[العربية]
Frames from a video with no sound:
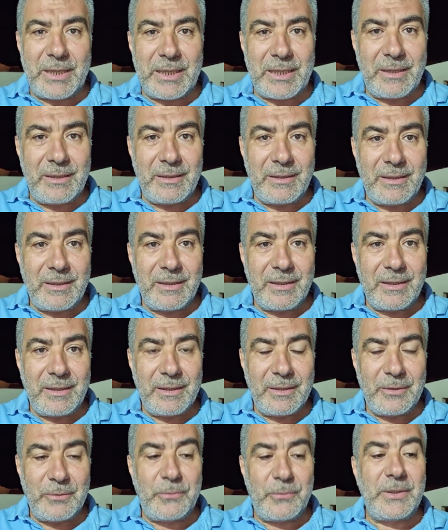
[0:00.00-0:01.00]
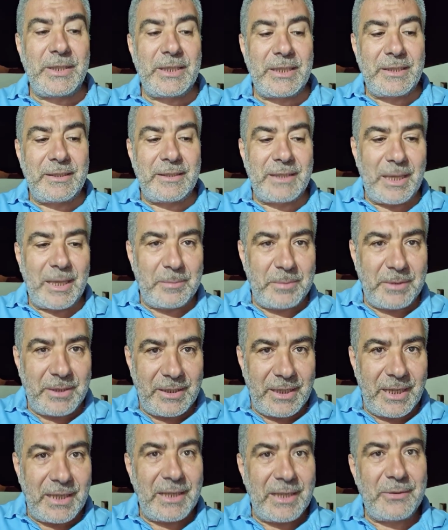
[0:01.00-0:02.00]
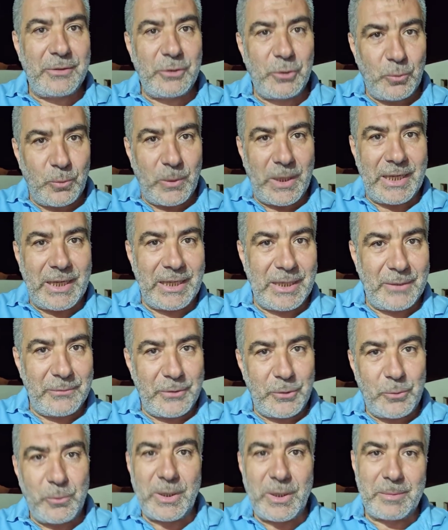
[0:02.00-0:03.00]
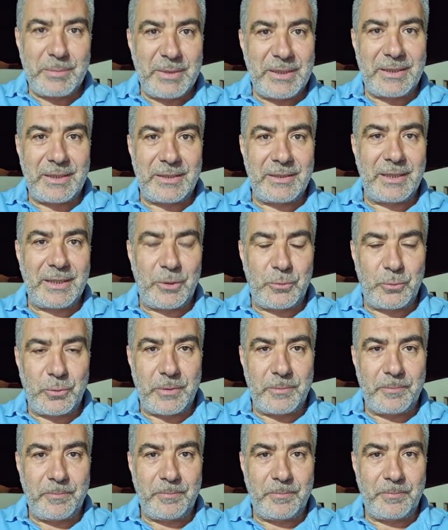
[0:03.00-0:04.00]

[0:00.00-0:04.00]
مرة في كتابه الذي هو ألفه كما تدعون